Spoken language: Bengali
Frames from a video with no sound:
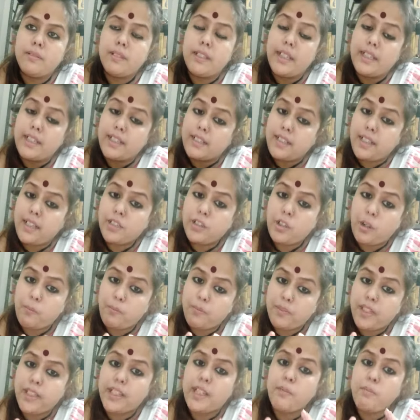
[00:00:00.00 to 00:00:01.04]
এটা তার
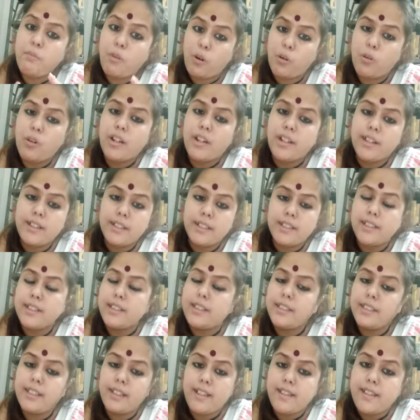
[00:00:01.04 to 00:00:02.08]
সবথেকে বড় একটা
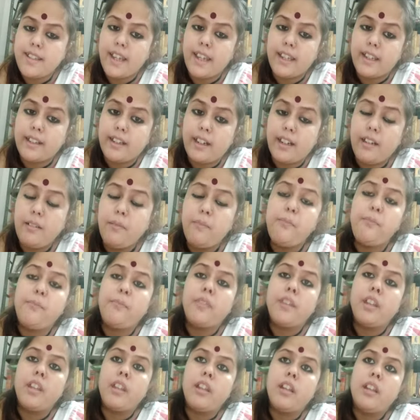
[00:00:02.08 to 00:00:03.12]
কৃতিত্বের জায়গা
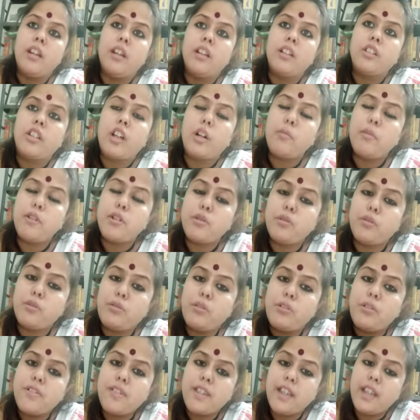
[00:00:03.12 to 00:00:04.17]
তবে
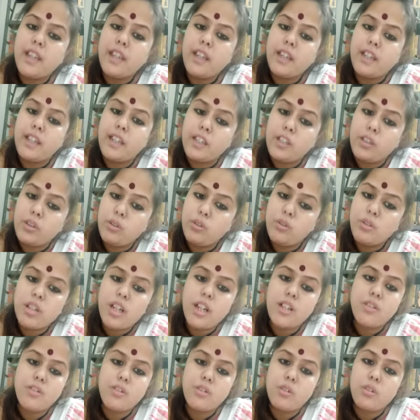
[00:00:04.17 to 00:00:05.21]
শুধু যে হিন্দু
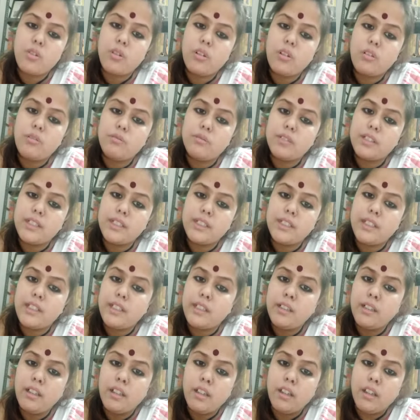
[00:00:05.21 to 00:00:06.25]
শাস্ত্র তিনি
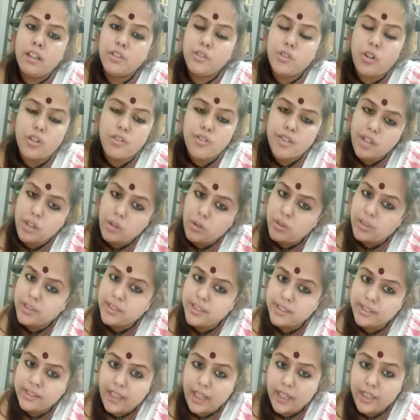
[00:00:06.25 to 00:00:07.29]
চর্চা
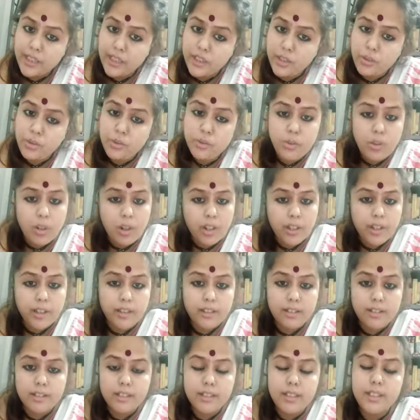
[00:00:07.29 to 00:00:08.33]
করেছেন তা কিন্তু নয়
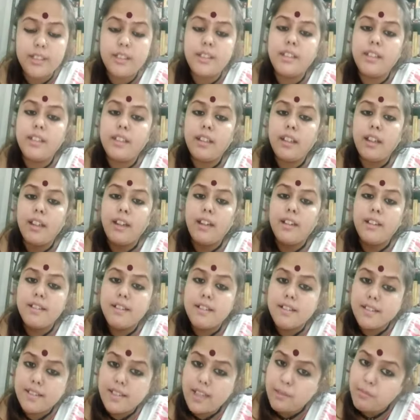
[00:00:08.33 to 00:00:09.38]
তিনি
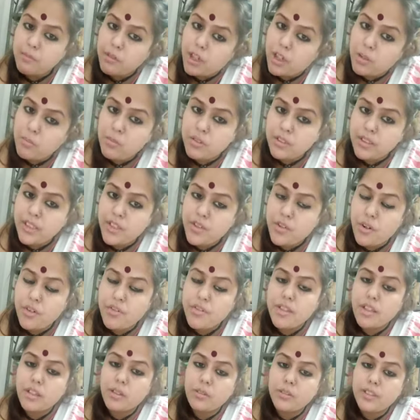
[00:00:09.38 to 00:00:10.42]
ইসলাম ধর্ম নিয়ে
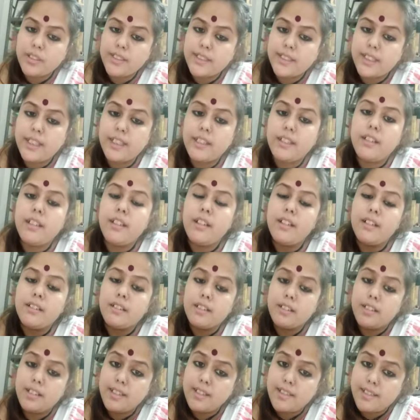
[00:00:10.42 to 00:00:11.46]
চর্চা করেছেন
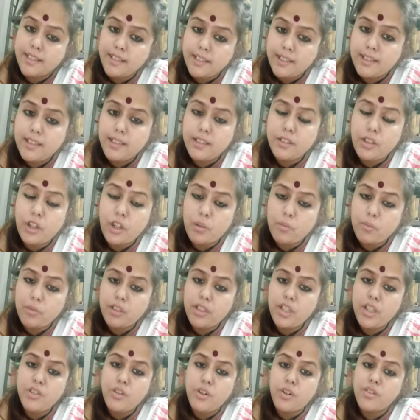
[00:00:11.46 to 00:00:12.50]
তিনি শিখদের ধর্ম
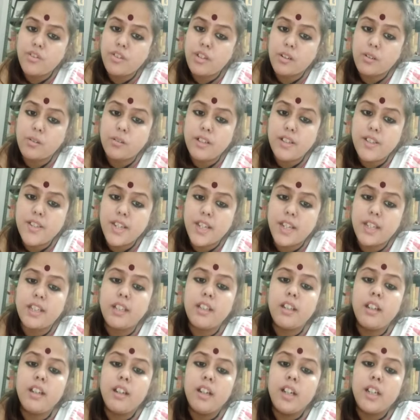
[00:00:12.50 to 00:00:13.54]
নিয়ে চর্চা করেছেন
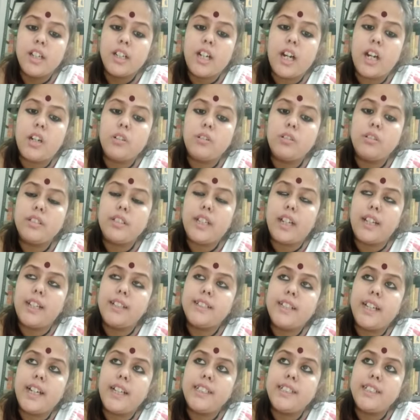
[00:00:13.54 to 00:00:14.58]
কারণ জানা
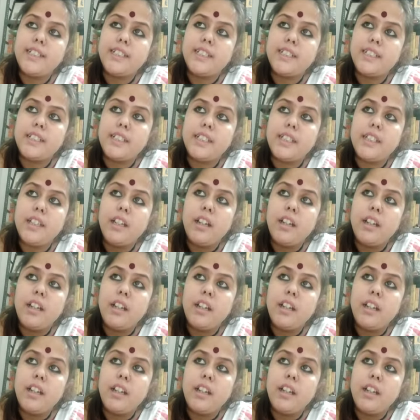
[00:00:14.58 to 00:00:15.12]
যায় যে তিনি